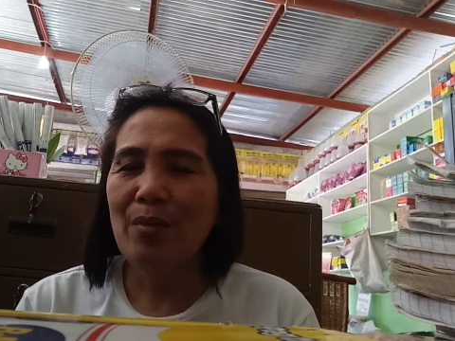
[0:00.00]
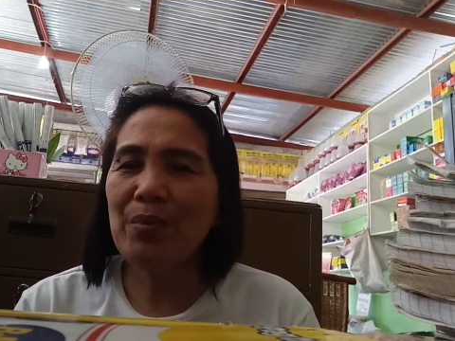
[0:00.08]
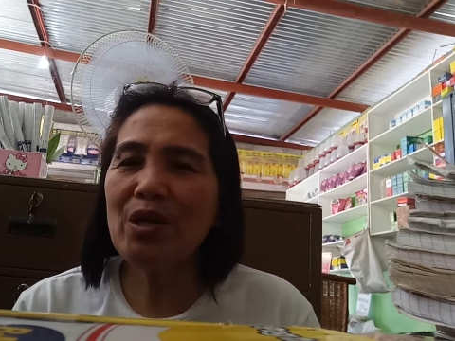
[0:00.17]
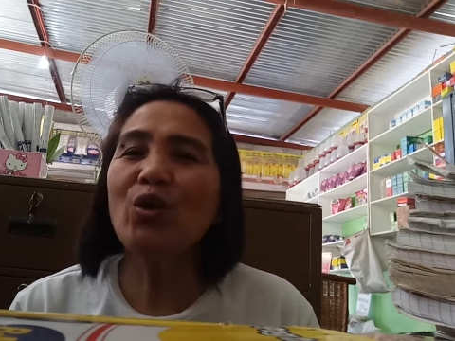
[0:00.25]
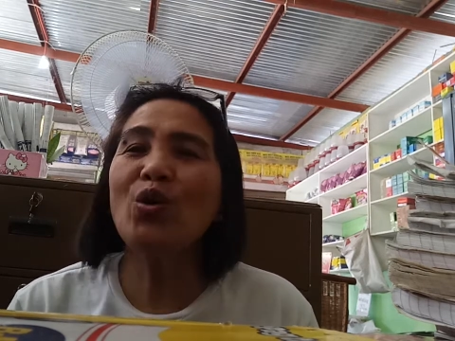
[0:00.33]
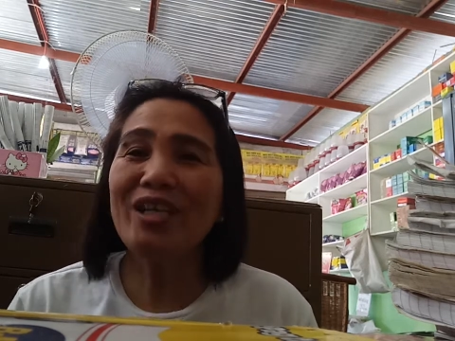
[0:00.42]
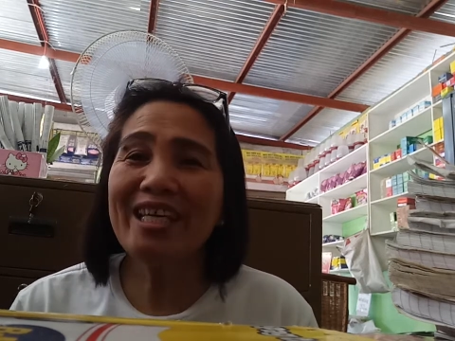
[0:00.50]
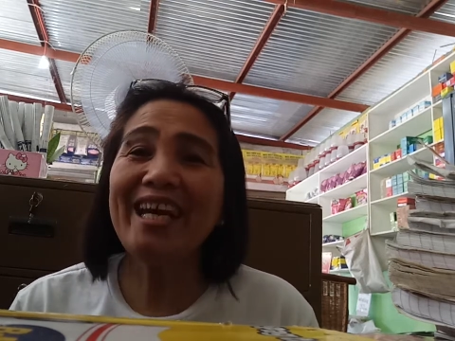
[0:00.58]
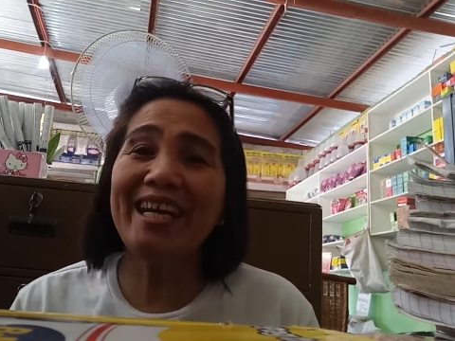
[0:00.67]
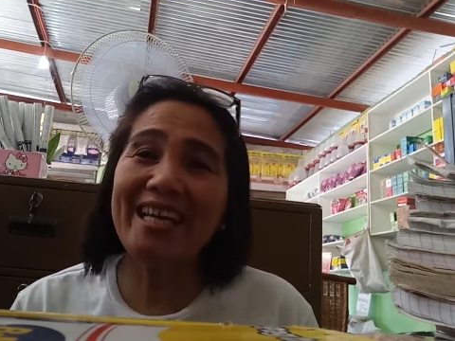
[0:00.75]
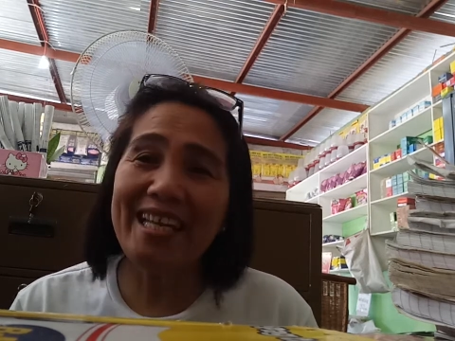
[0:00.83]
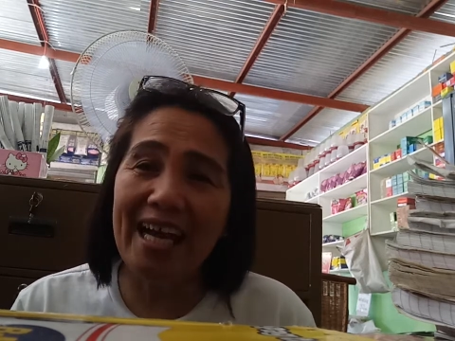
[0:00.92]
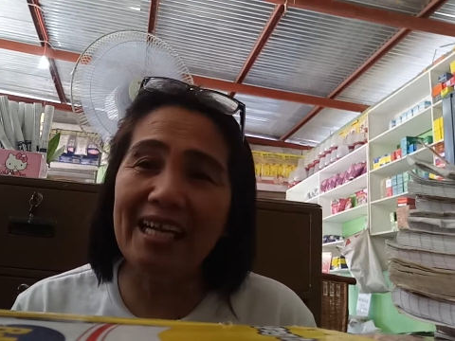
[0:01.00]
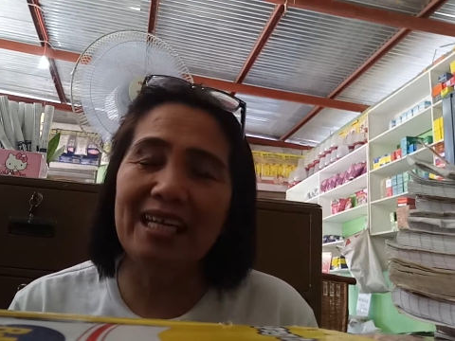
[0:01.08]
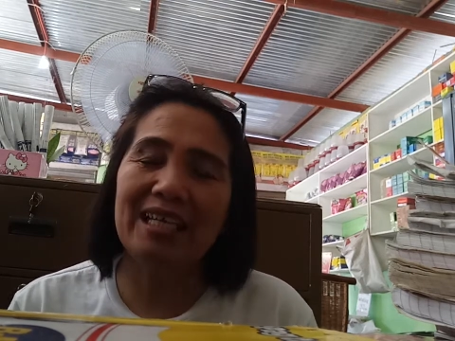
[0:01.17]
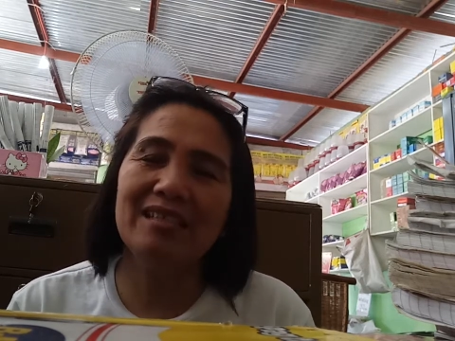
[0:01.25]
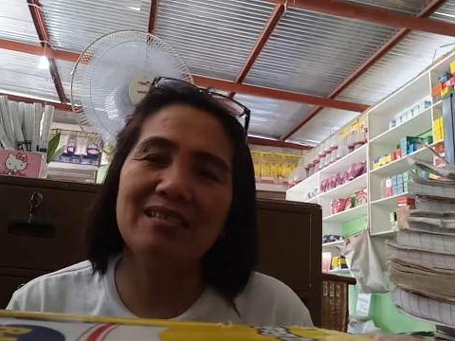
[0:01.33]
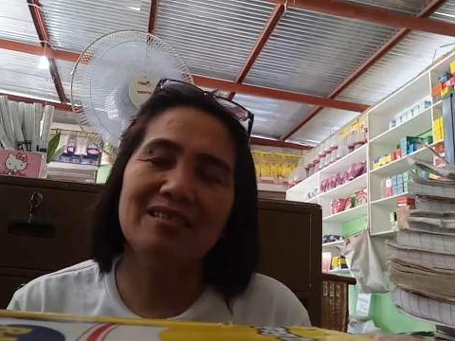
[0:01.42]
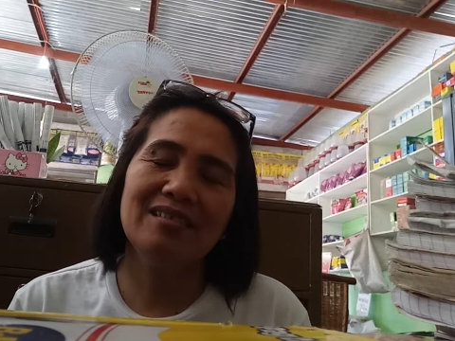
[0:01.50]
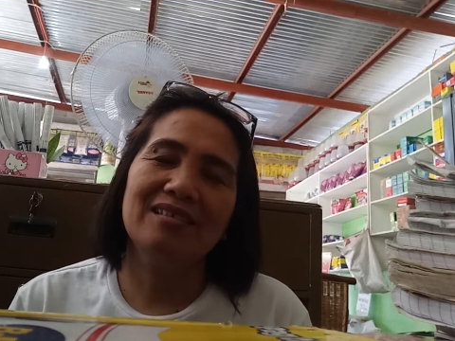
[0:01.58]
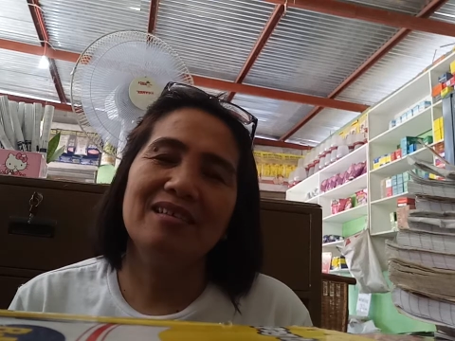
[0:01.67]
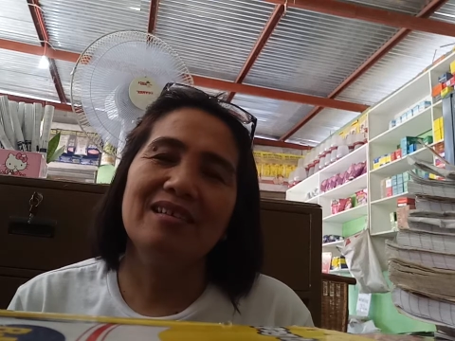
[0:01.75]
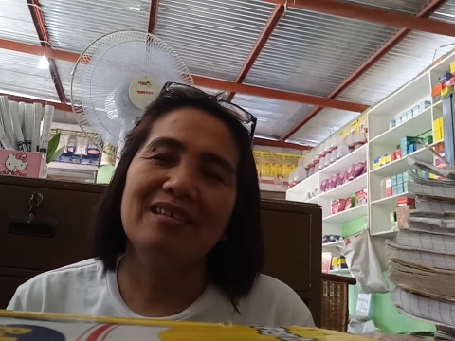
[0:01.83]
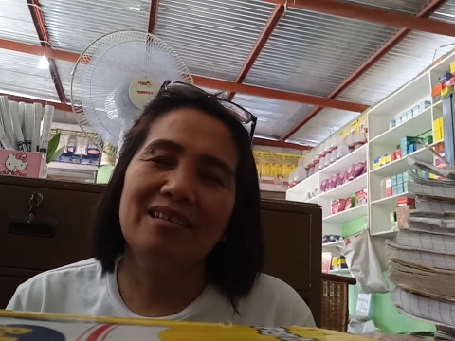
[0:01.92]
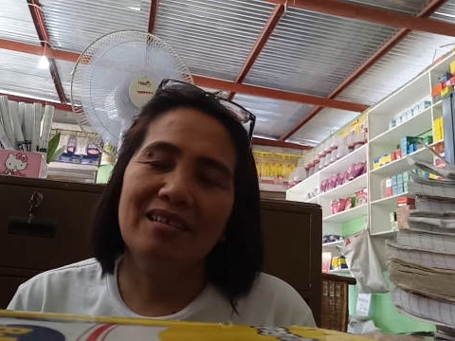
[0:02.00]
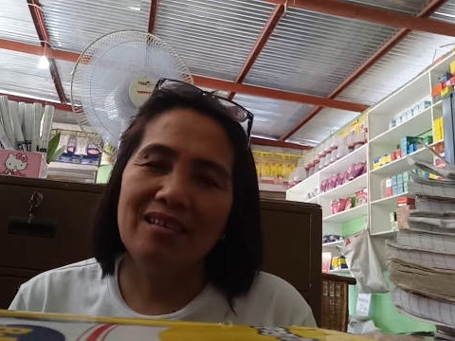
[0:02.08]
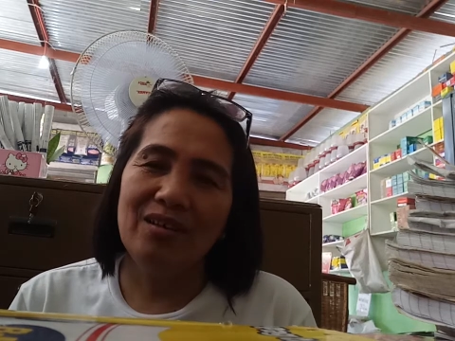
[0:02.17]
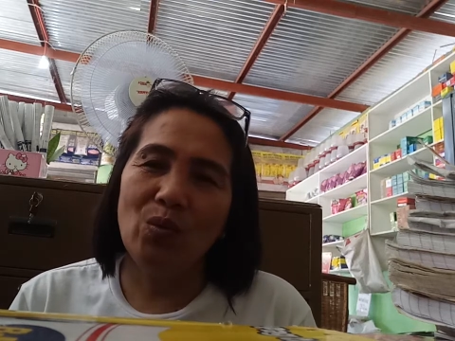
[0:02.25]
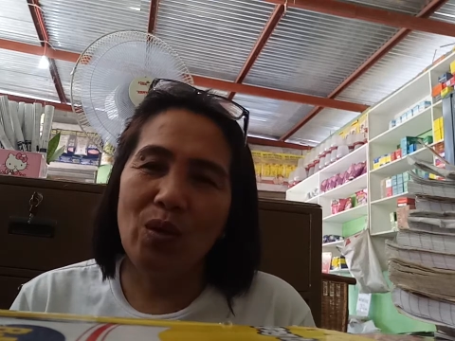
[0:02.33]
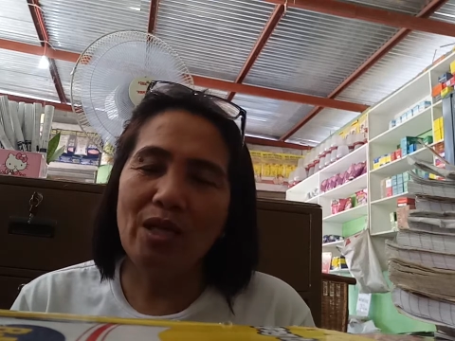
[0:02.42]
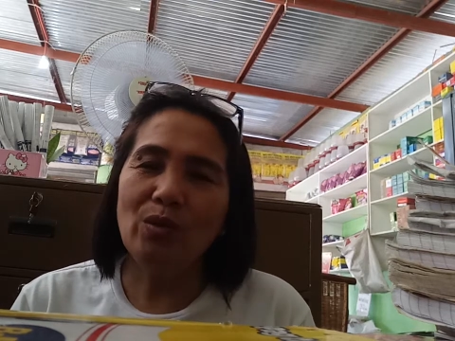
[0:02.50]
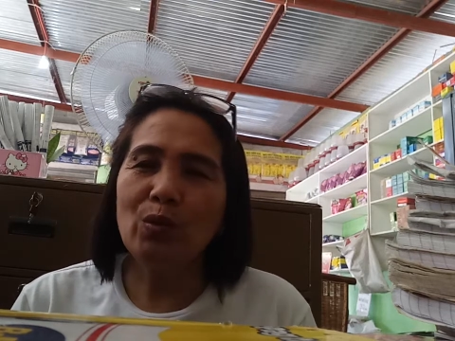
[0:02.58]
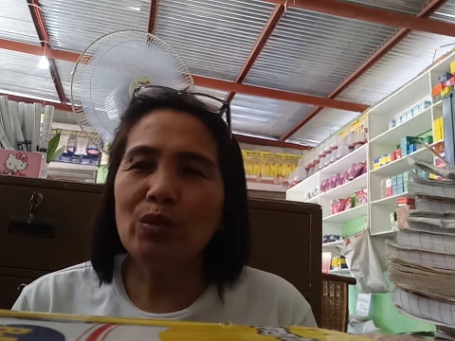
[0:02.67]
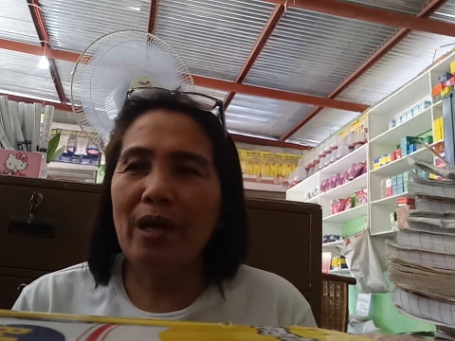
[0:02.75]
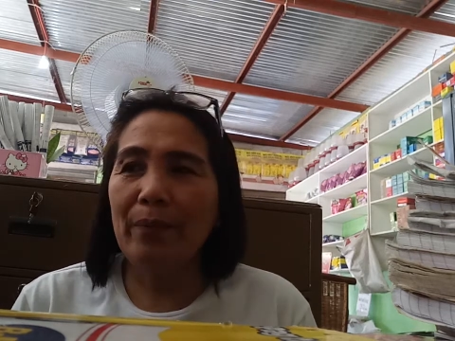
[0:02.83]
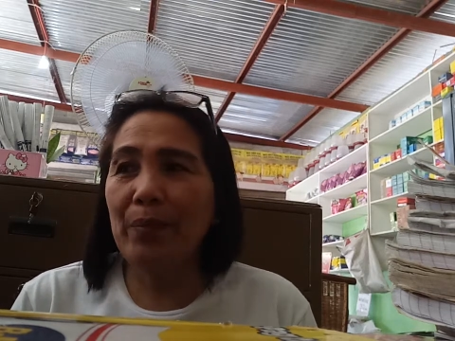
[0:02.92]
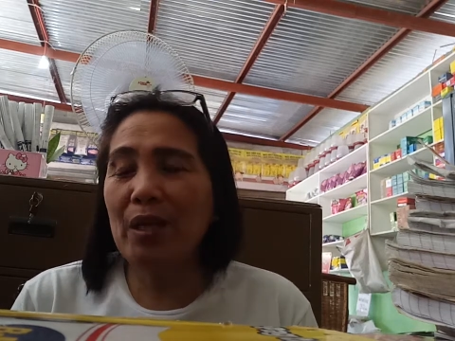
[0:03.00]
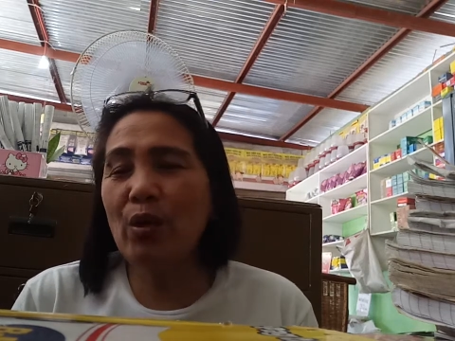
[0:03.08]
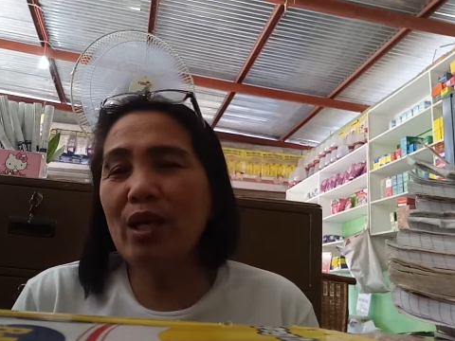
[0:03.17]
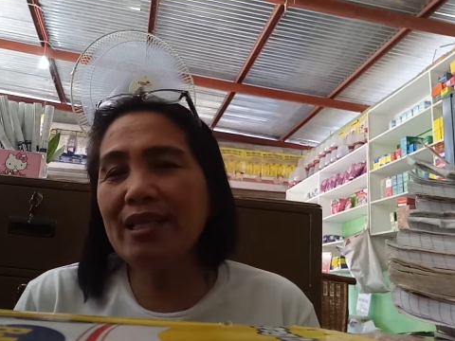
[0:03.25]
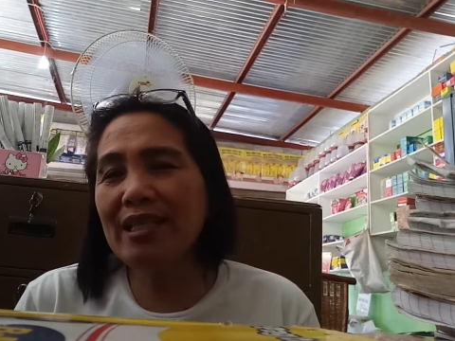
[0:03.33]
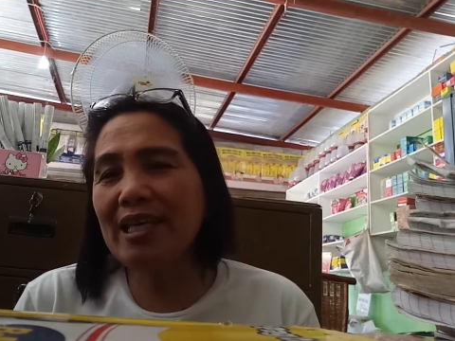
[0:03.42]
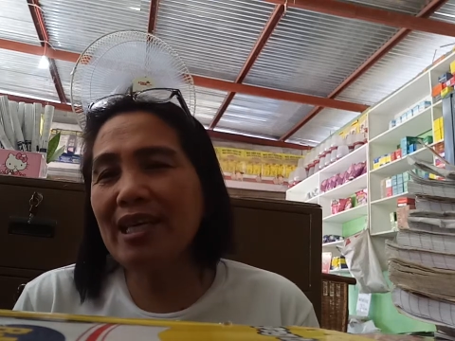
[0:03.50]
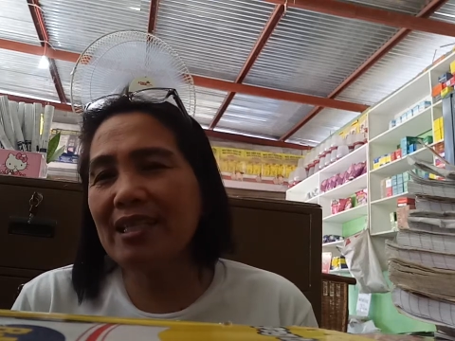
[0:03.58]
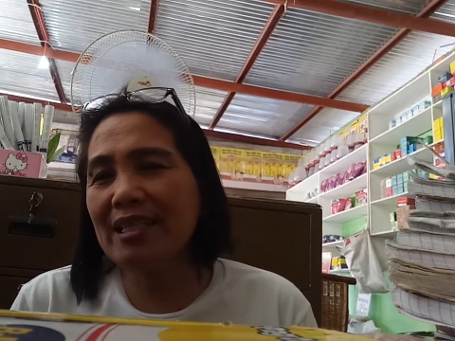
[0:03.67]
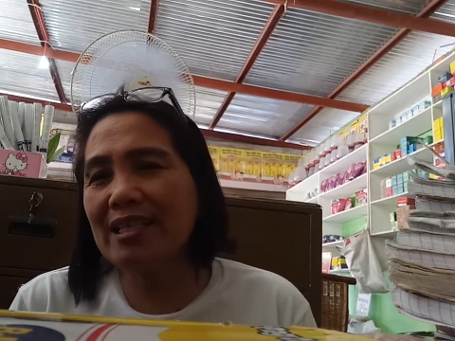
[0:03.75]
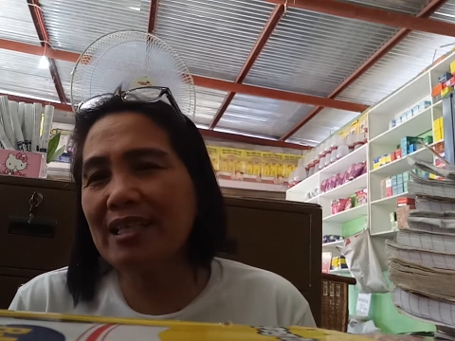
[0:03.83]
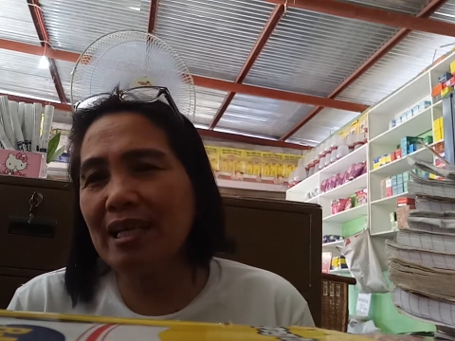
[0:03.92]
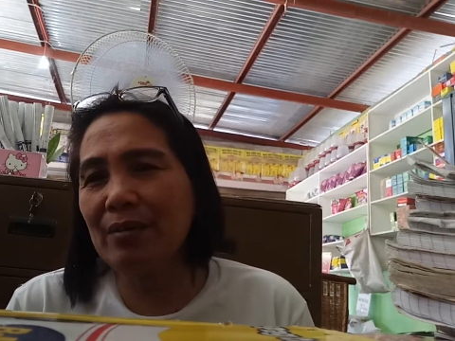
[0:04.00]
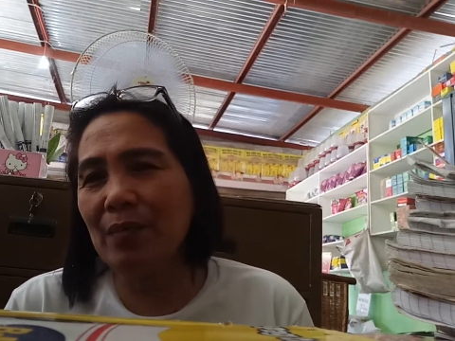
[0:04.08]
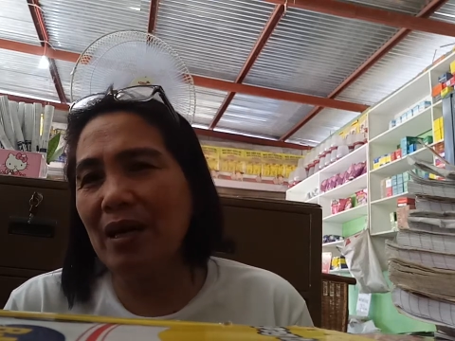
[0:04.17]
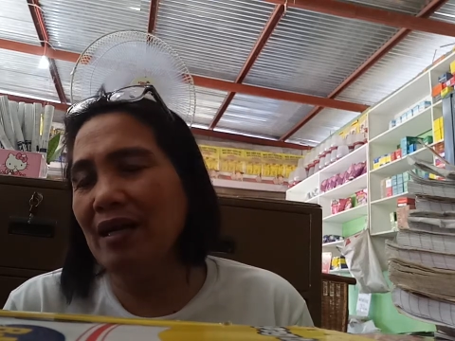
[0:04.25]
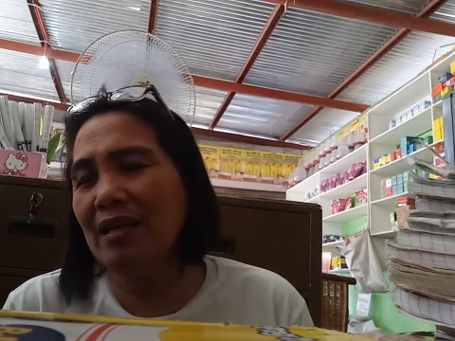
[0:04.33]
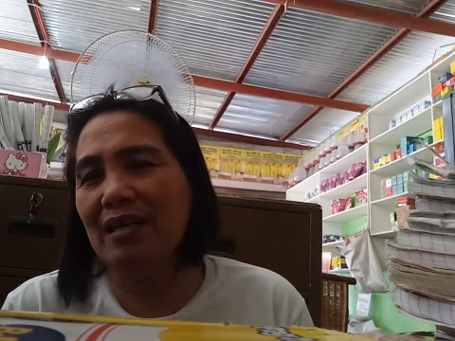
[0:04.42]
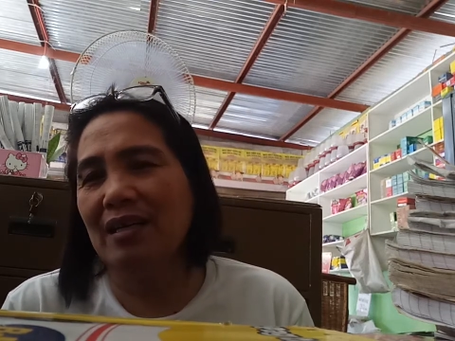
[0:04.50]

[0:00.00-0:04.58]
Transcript: pero kung kinakailangan walang utang pero hindi natin yan ma